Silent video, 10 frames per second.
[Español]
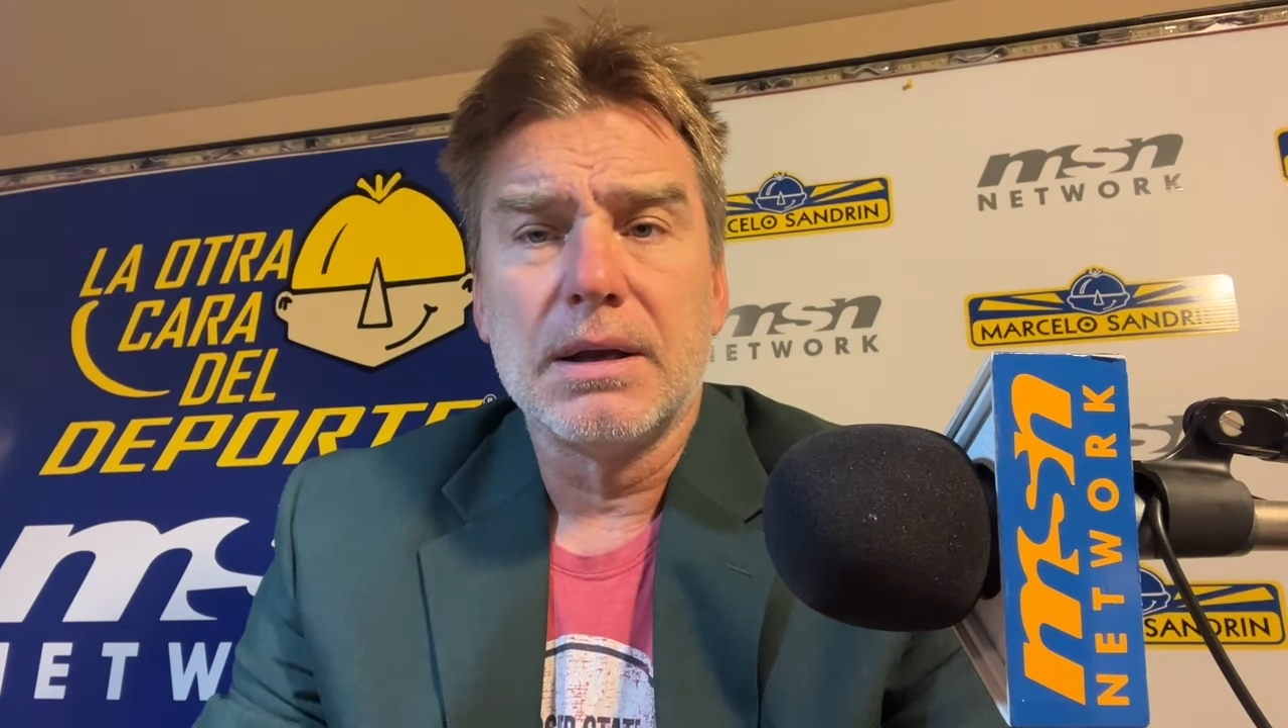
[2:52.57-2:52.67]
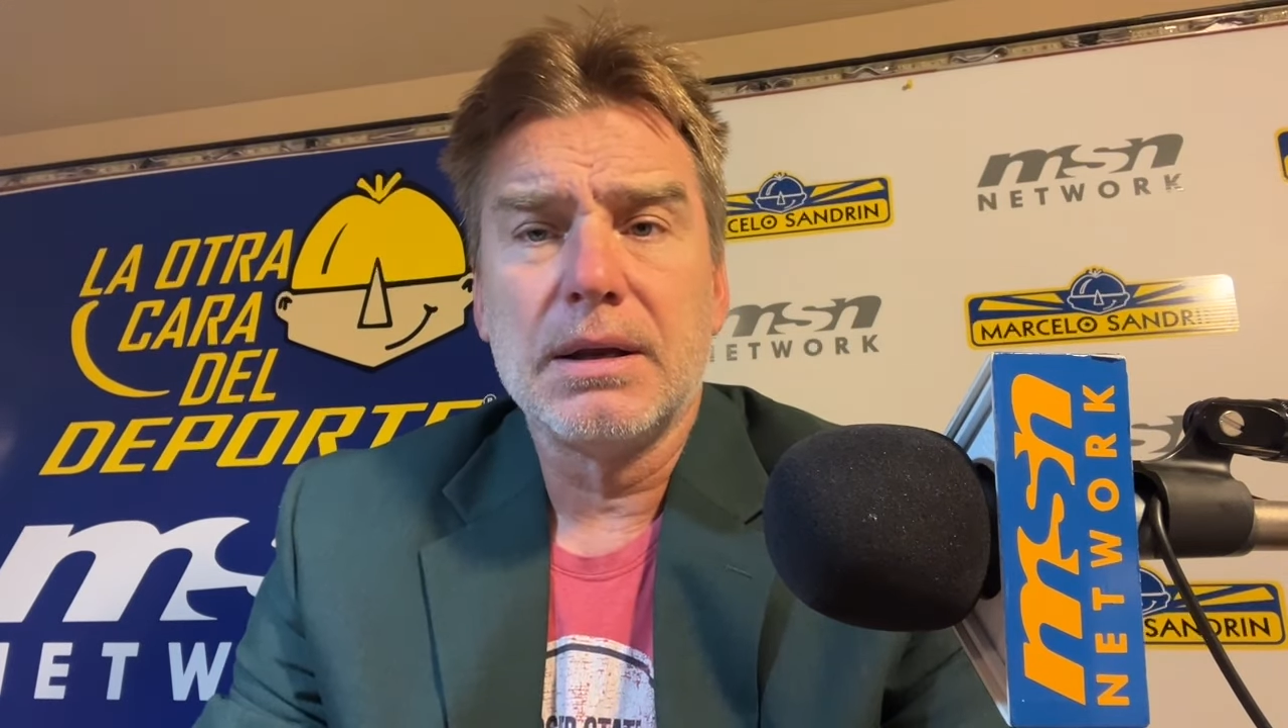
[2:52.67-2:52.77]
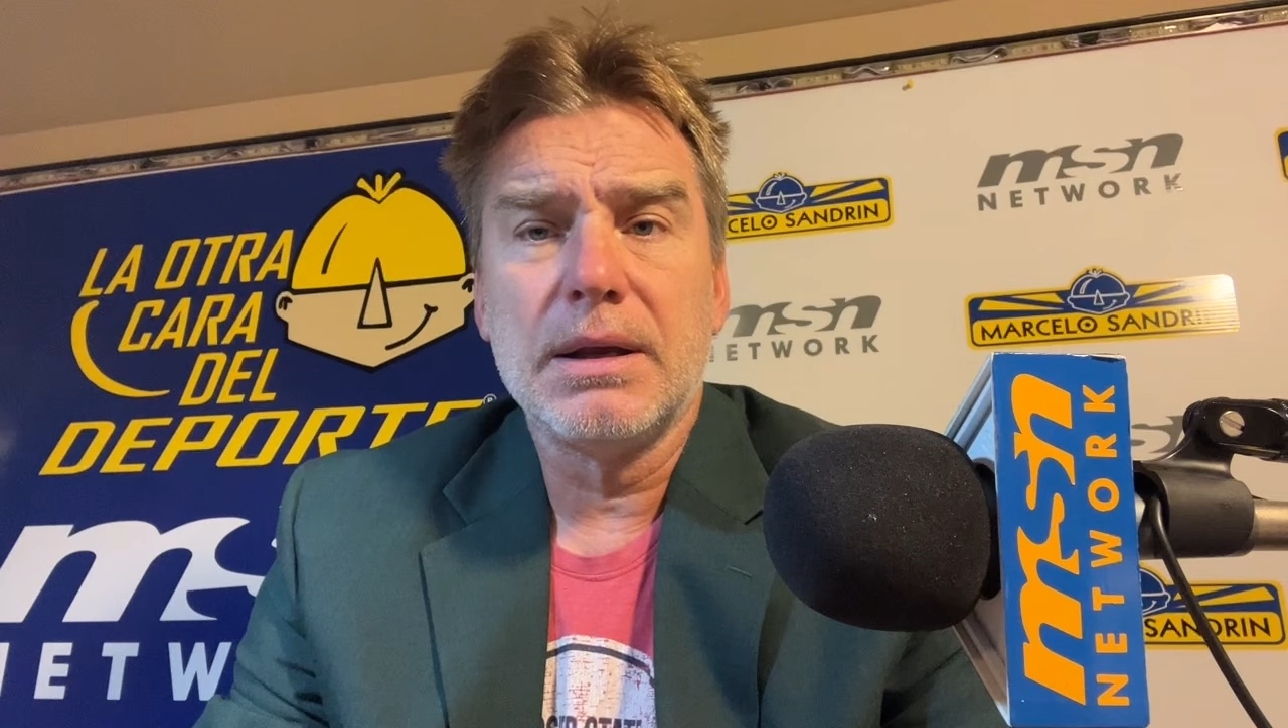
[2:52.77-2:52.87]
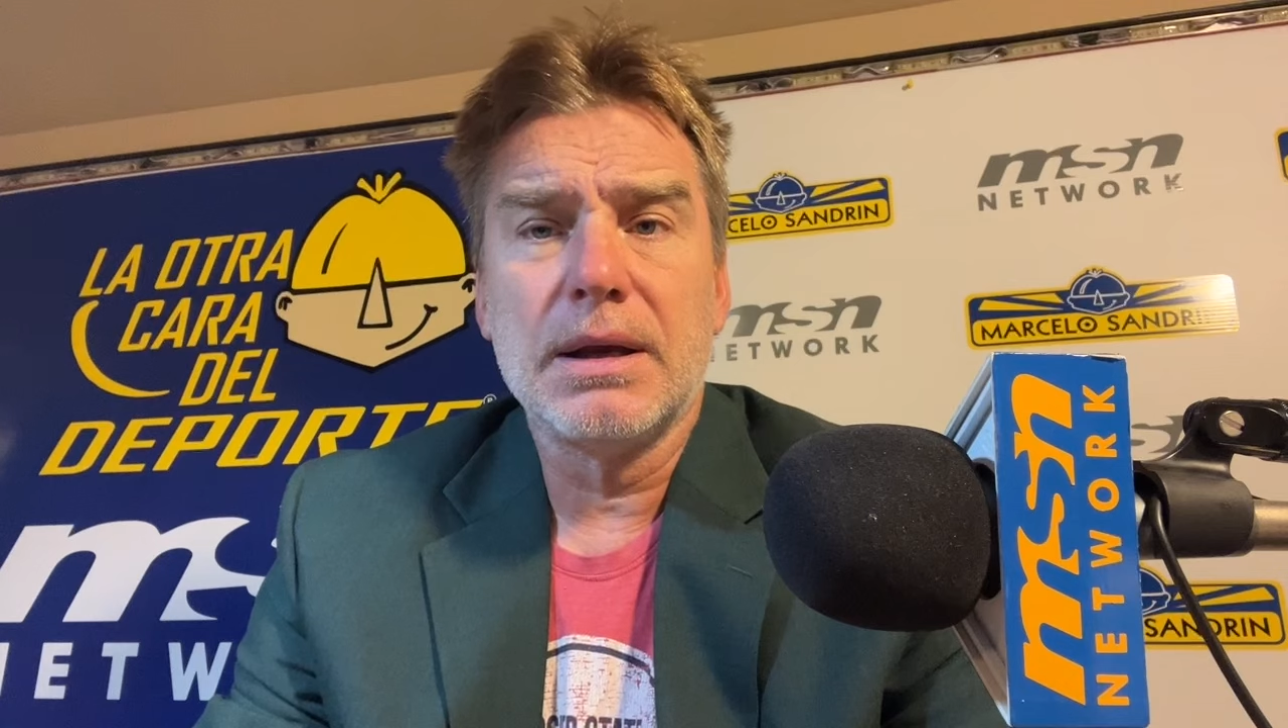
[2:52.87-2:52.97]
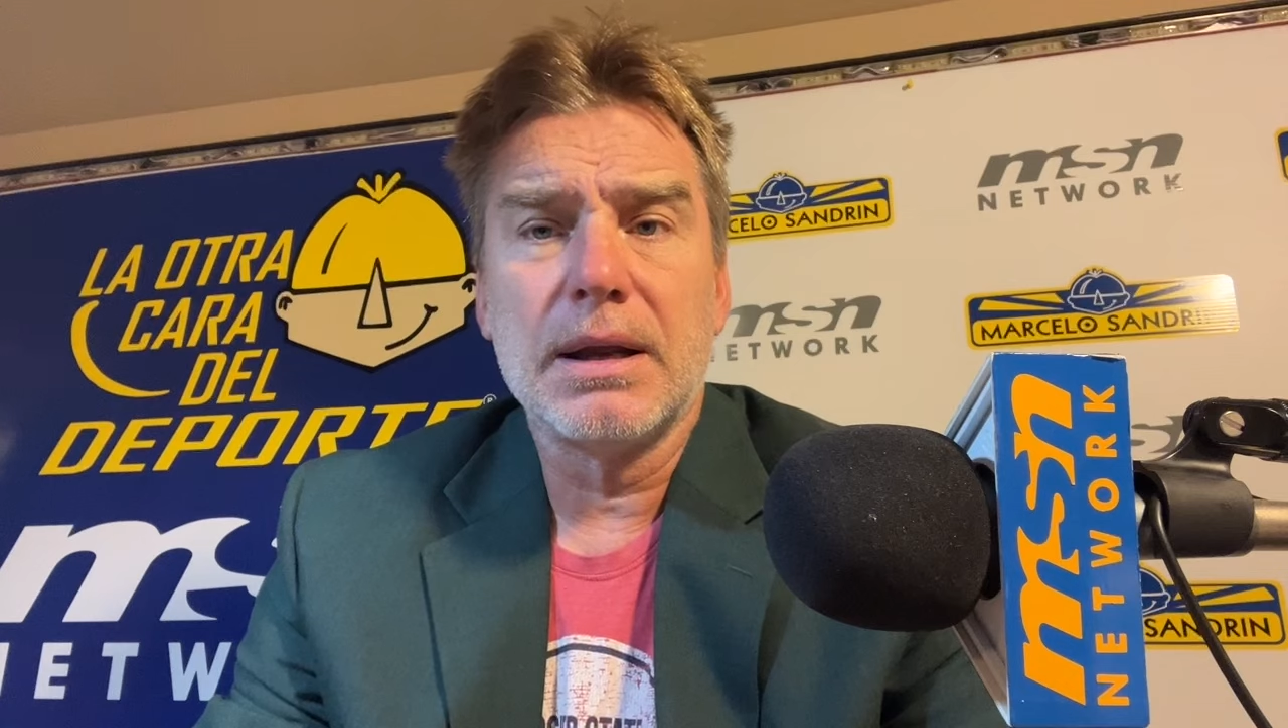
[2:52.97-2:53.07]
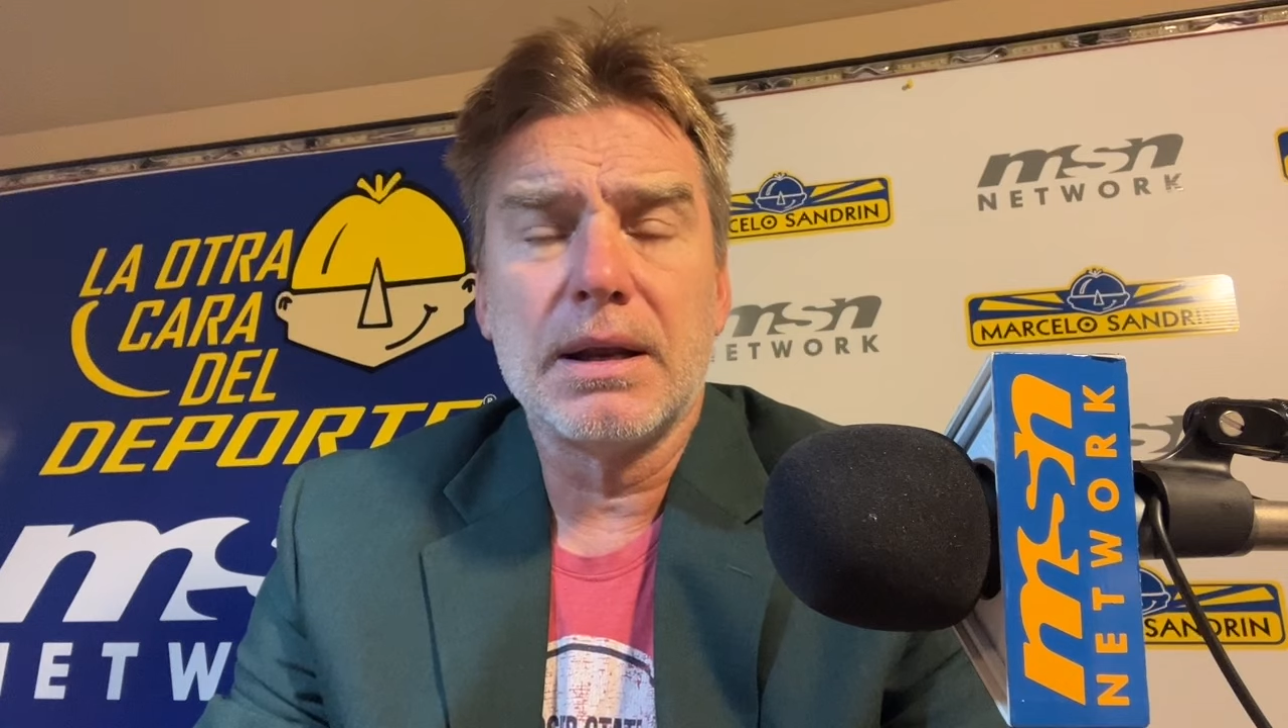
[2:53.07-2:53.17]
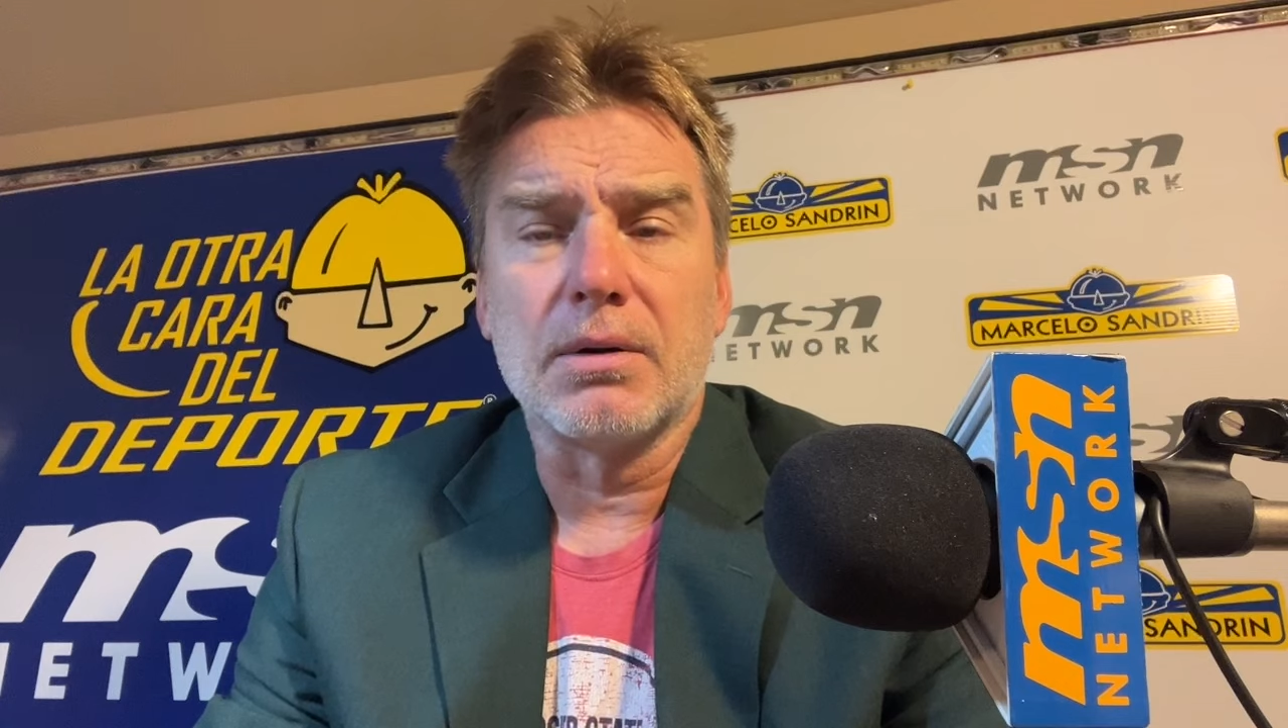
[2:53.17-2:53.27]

Y él le